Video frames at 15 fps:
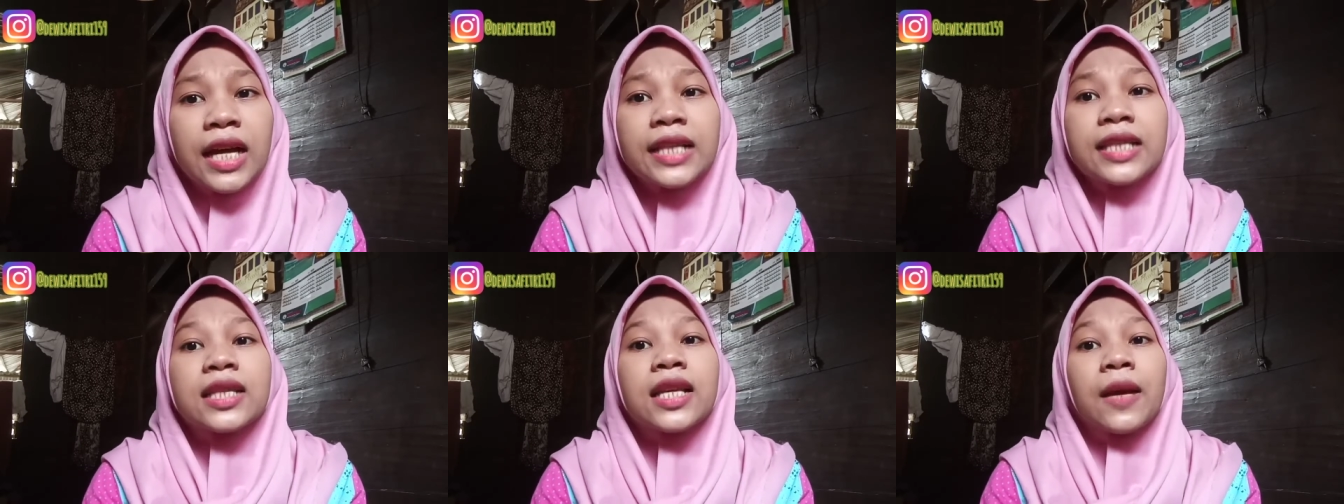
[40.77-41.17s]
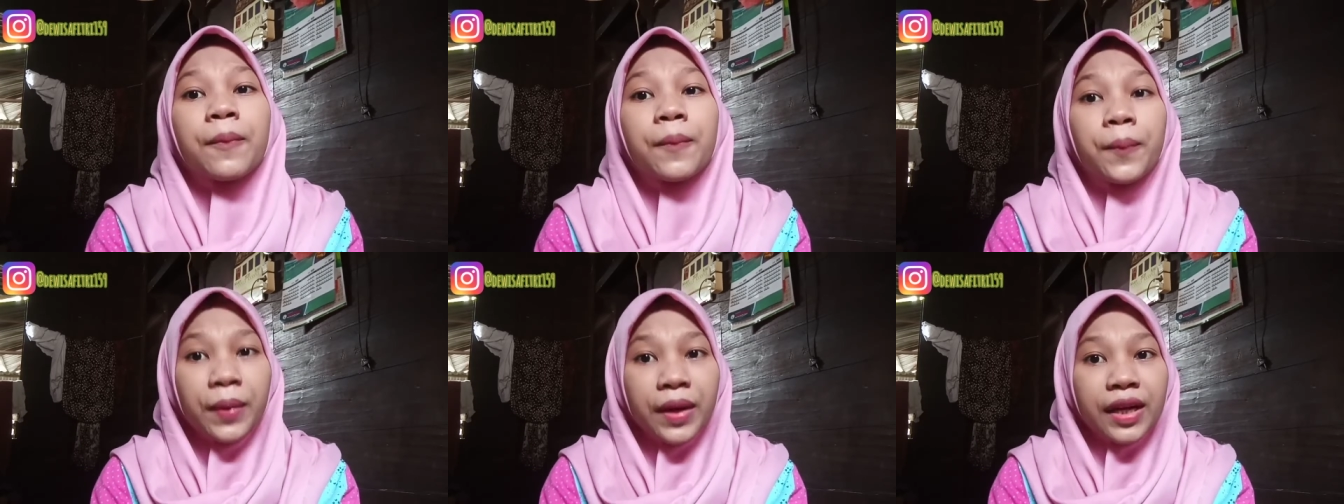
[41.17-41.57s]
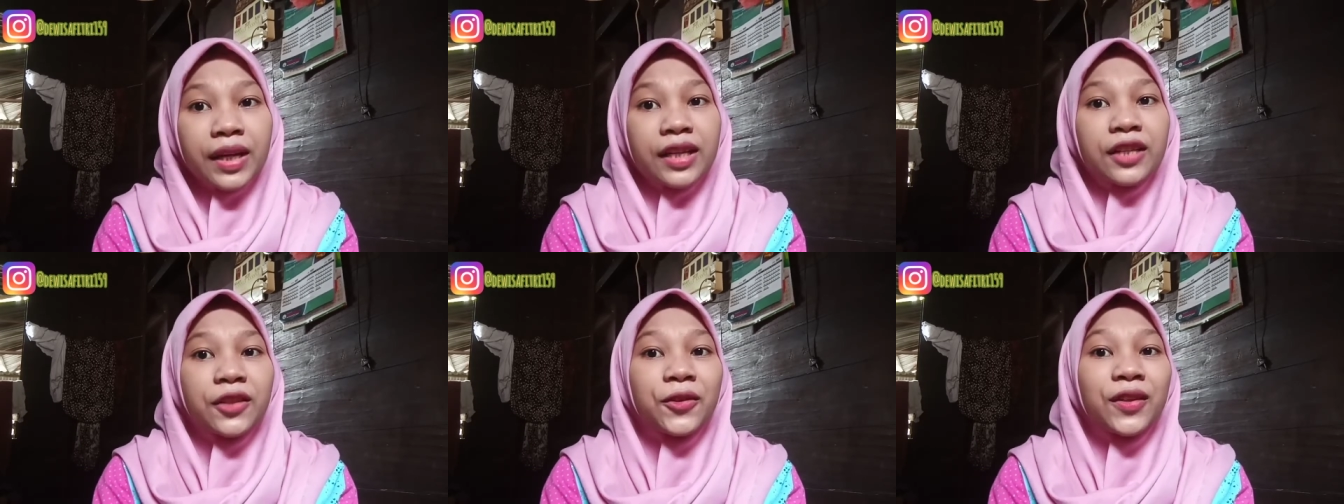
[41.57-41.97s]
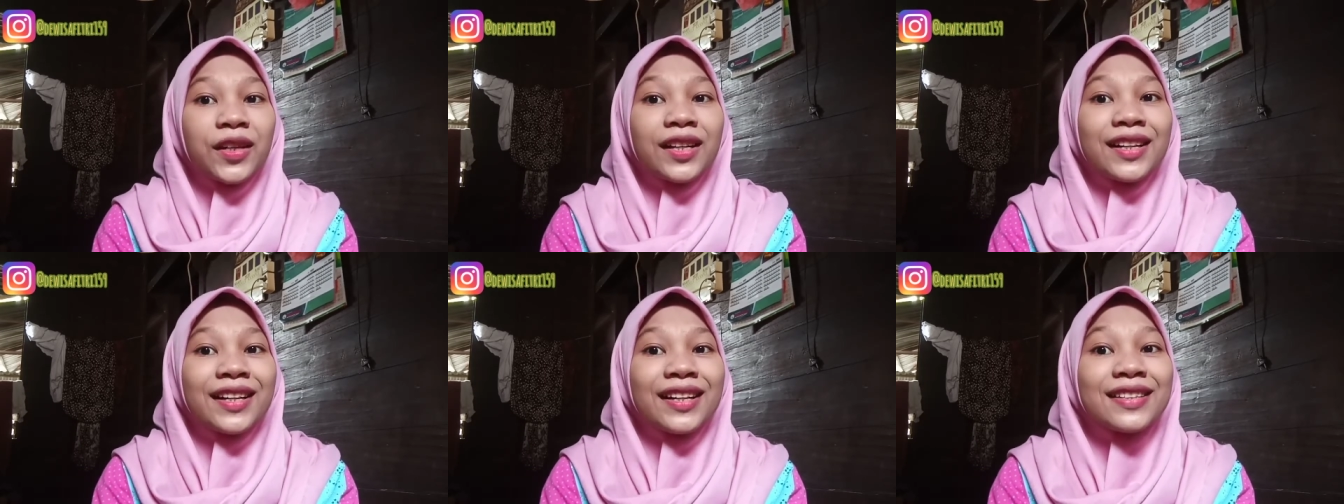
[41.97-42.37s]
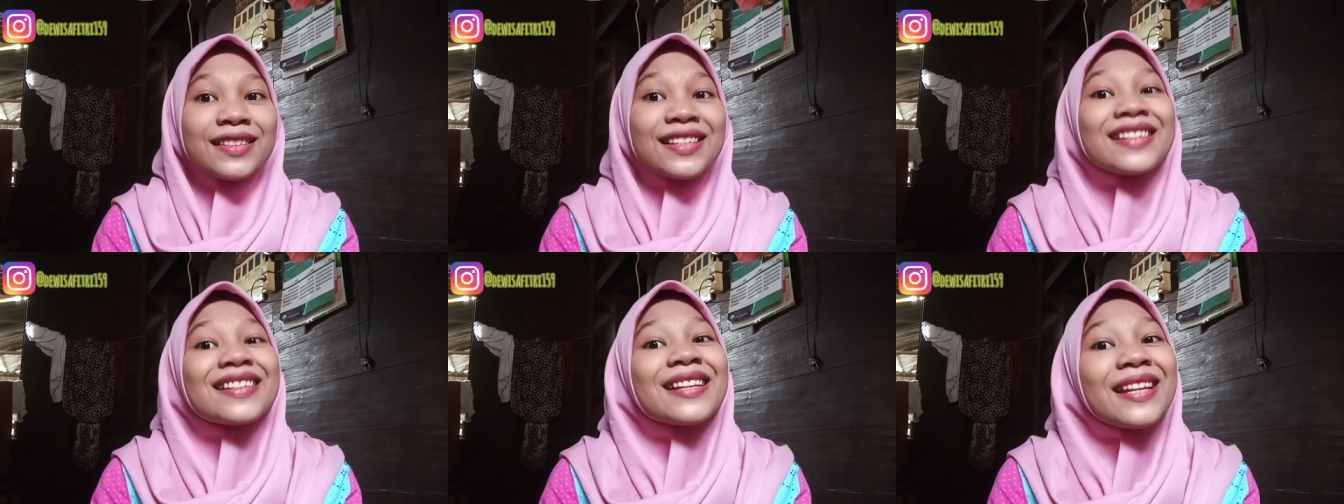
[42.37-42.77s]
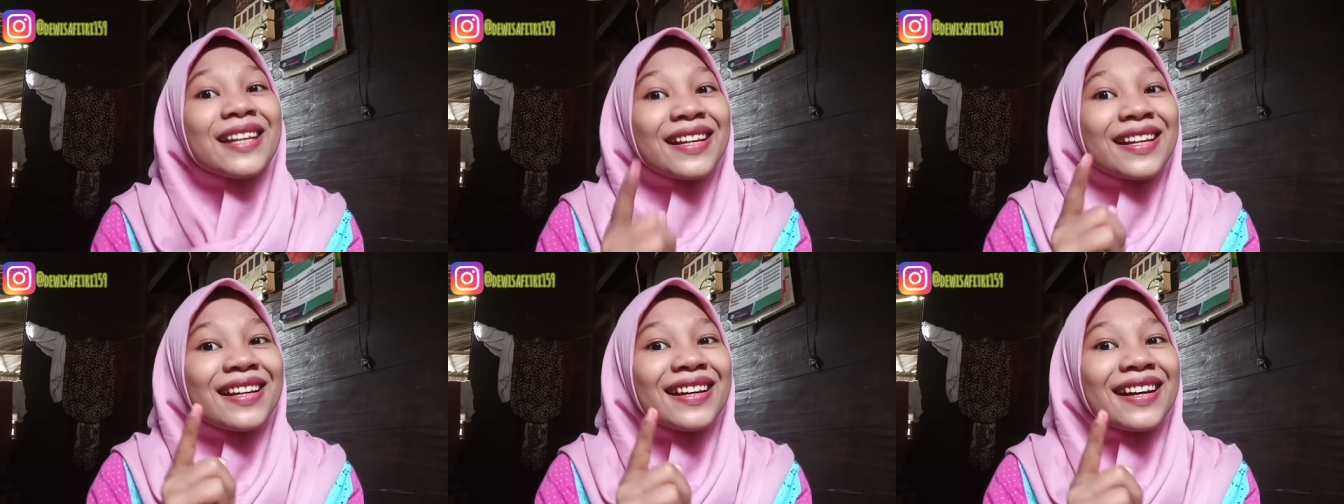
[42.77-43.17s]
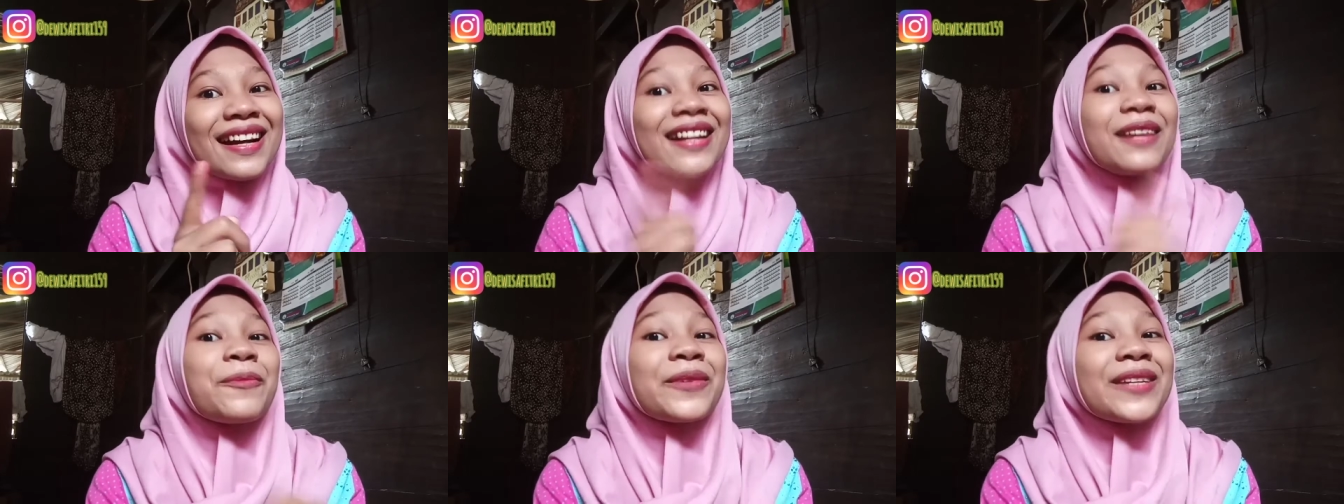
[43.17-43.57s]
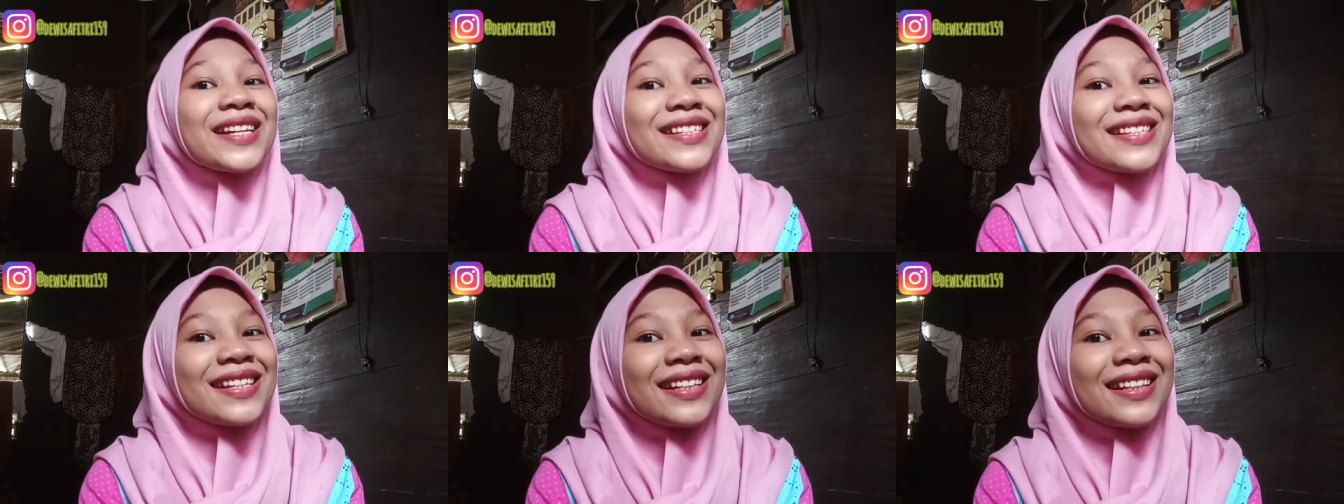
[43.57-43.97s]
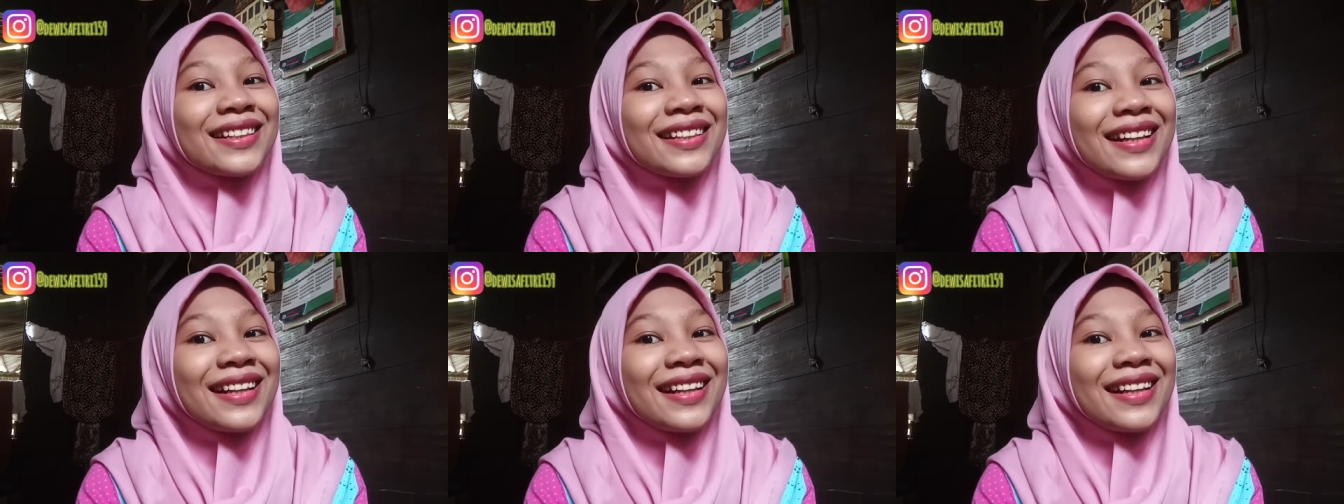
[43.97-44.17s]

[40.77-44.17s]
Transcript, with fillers: SMP gitu ya kan jadi kalian penasaran